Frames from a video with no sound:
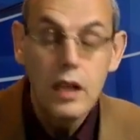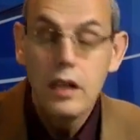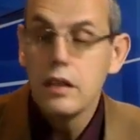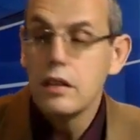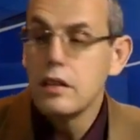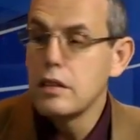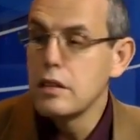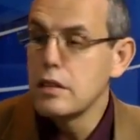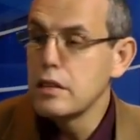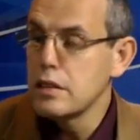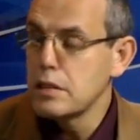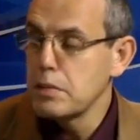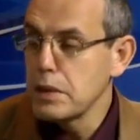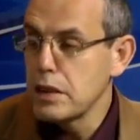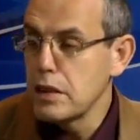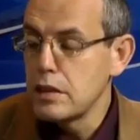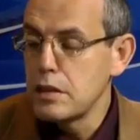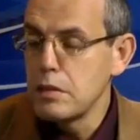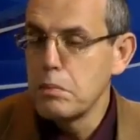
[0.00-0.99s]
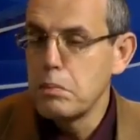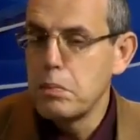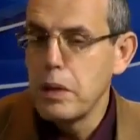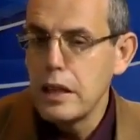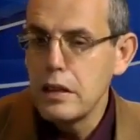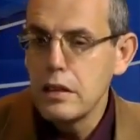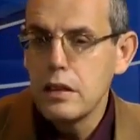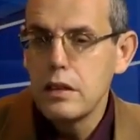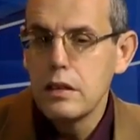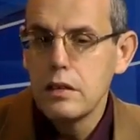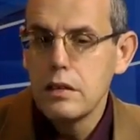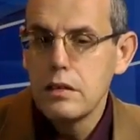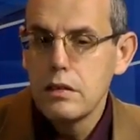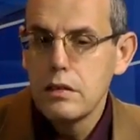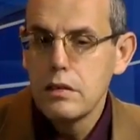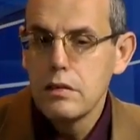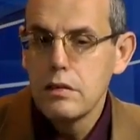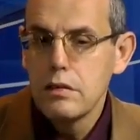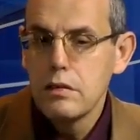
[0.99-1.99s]
Э, смотрите, банк,
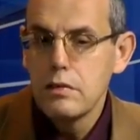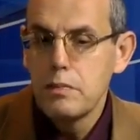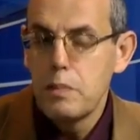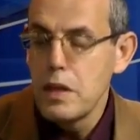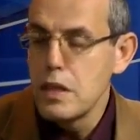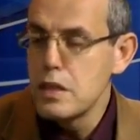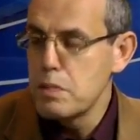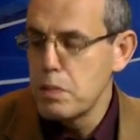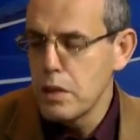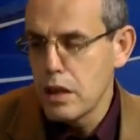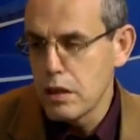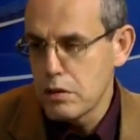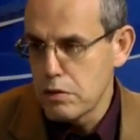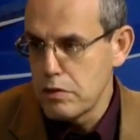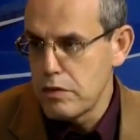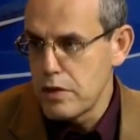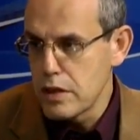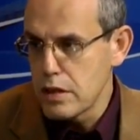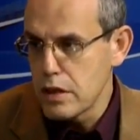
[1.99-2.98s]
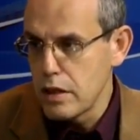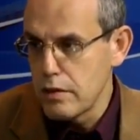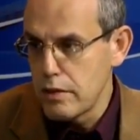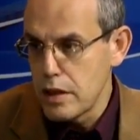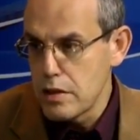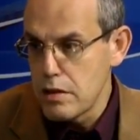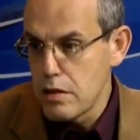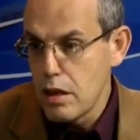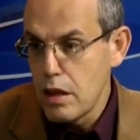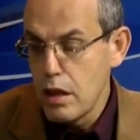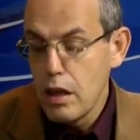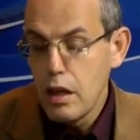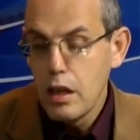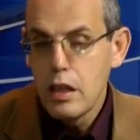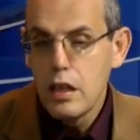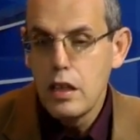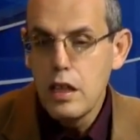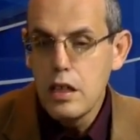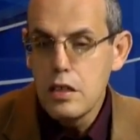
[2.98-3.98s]
в принципе, готов рисковать.
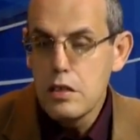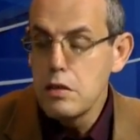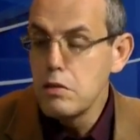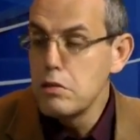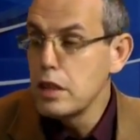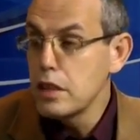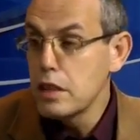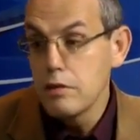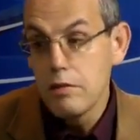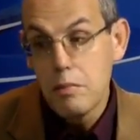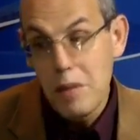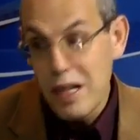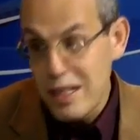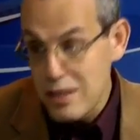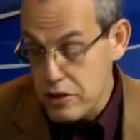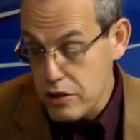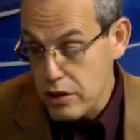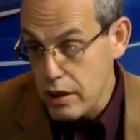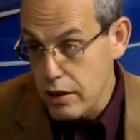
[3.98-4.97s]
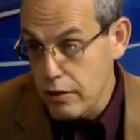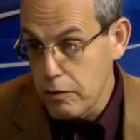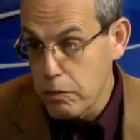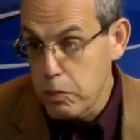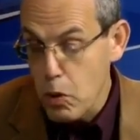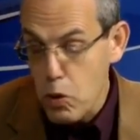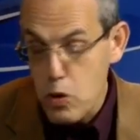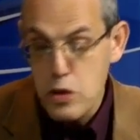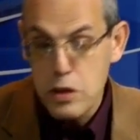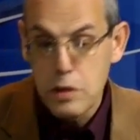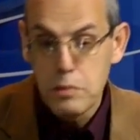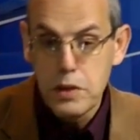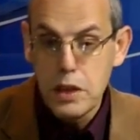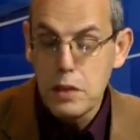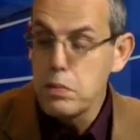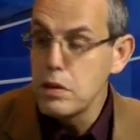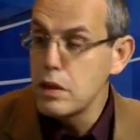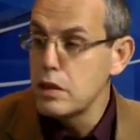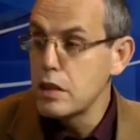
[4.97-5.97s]
Если у этого мальчика в прошлом
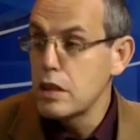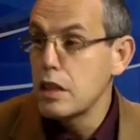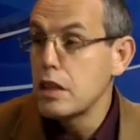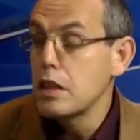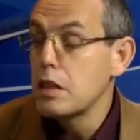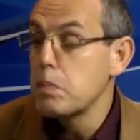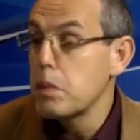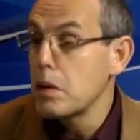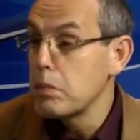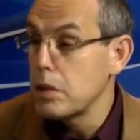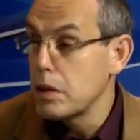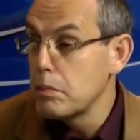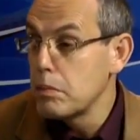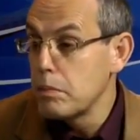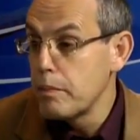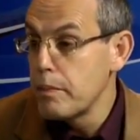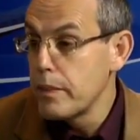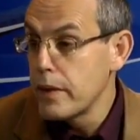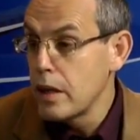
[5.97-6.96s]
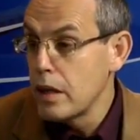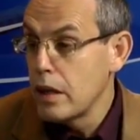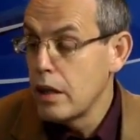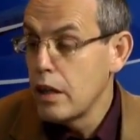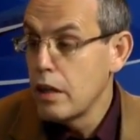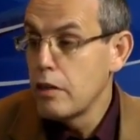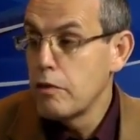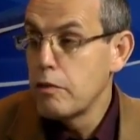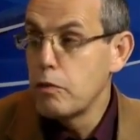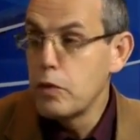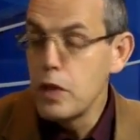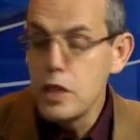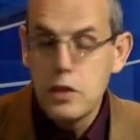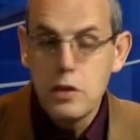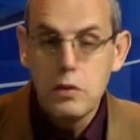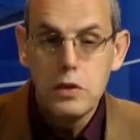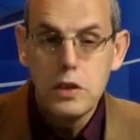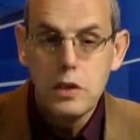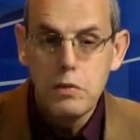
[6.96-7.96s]
не было никаких проблем,
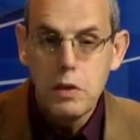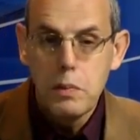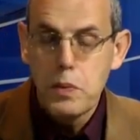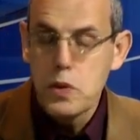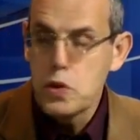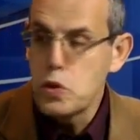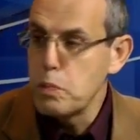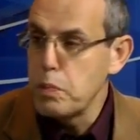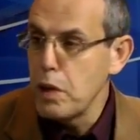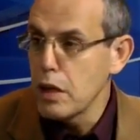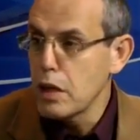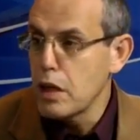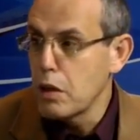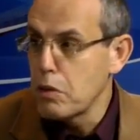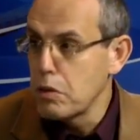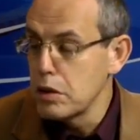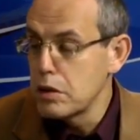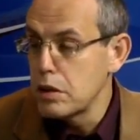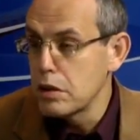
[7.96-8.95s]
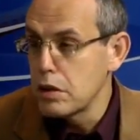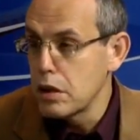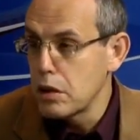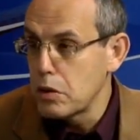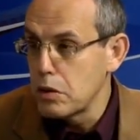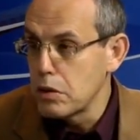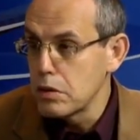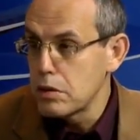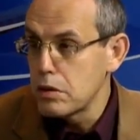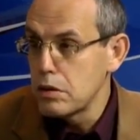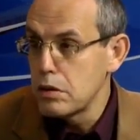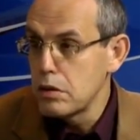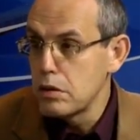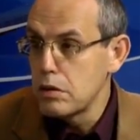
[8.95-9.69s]
если у него поступал какой-то У него доход, проблем не было, у